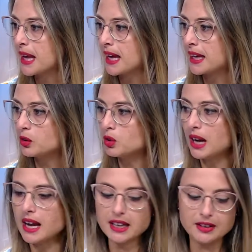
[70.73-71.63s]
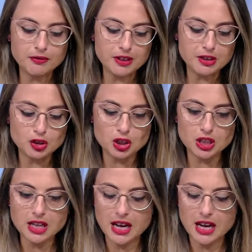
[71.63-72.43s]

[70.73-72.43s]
Ed ora invece